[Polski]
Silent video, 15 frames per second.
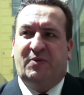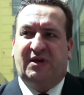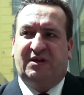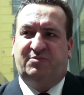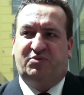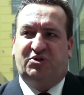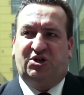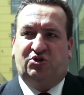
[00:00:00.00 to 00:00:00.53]
to
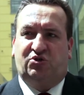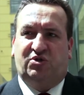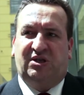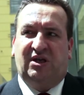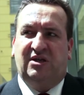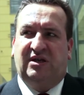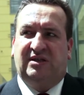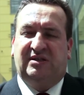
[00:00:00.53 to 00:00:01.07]
jest
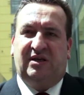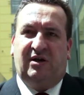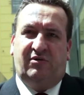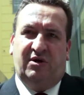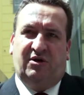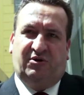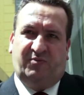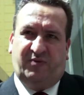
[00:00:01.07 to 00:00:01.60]
przerzucenie
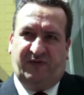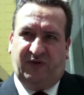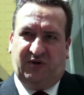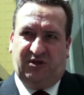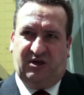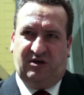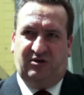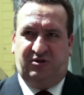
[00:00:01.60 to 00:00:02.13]
całej
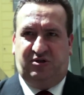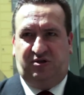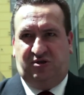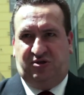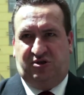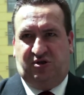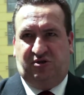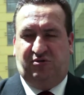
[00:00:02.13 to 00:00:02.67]

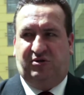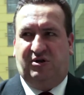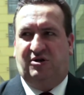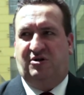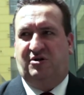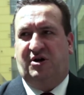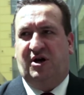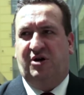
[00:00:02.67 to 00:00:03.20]
odpowiedzialności z rządu
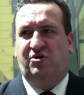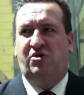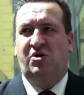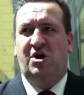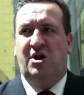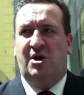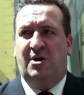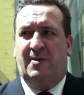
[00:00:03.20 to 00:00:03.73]
tego kraju
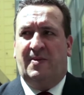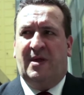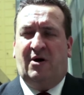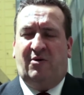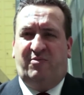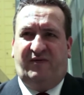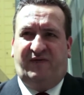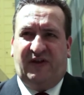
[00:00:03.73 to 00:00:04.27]
na
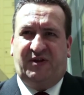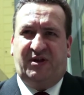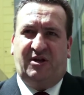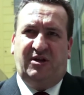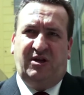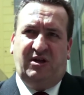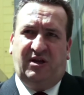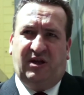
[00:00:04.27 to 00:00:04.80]

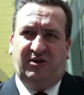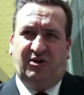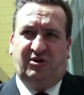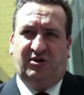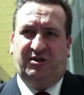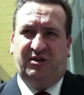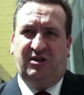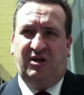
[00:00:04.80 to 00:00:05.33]
obywateli i na
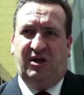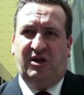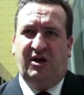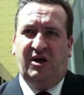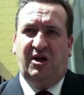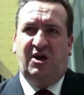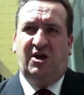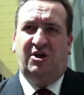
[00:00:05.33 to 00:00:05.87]
dochodzenie
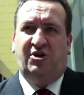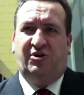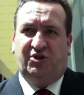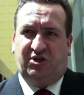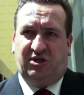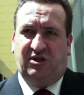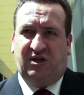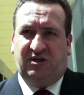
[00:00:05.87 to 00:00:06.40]
i
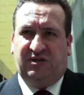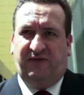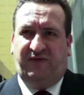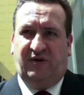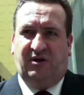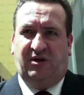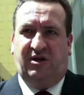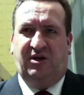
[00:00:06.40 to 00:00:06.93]
roszczenia
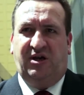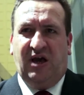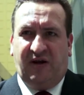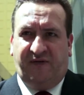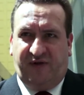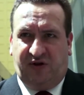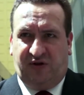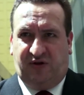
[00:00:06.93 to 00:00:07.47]
cywilne.
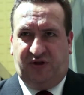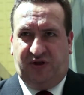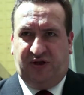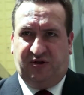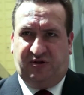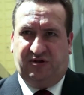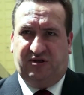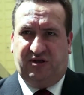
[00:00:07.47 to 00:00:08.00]
Jak wygląda
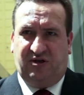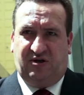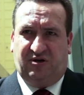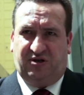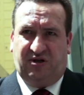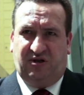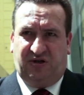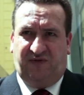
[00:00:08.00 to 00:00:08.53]
dochodzenie
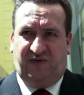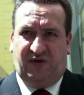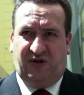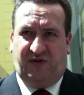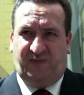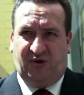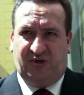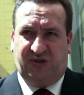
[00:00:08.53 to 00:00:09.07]
roszczeń
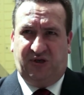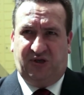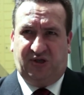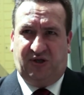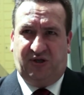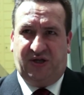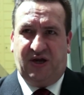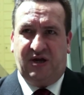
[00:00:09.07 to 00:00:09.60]
cywilnych w polskich
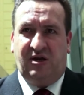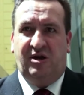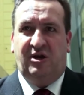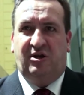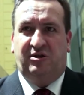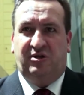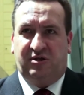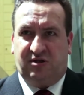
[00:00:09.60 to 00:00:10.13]
sądach?
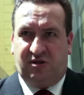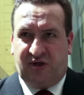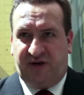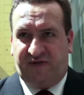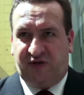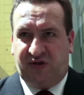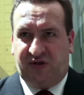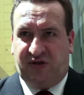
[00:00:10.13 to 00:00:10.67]

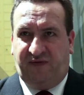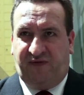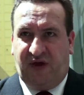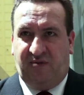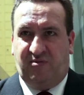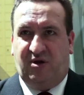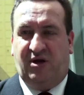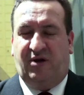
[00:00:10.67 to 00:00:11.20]
Doskonale wszyscy
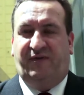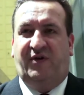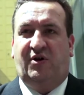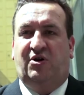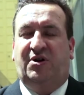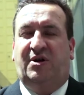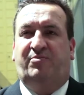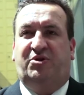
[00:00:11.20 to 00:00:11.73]
wiemy. Jak
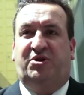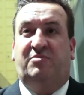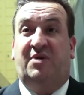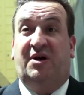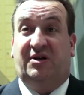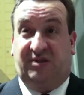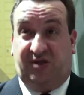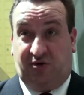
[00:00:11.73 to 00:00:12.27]
wygląda
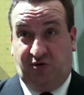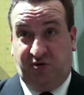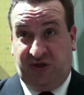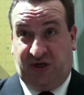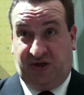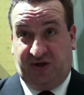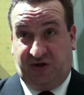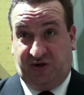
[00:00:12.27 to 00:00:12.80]
potem
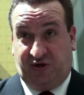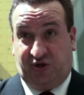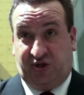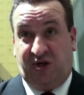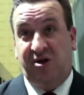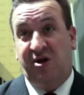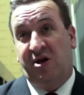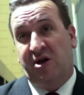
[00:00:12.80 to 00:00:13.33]
egzekucja tych
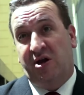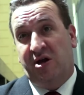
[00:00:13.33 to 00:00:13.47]
roszczeń?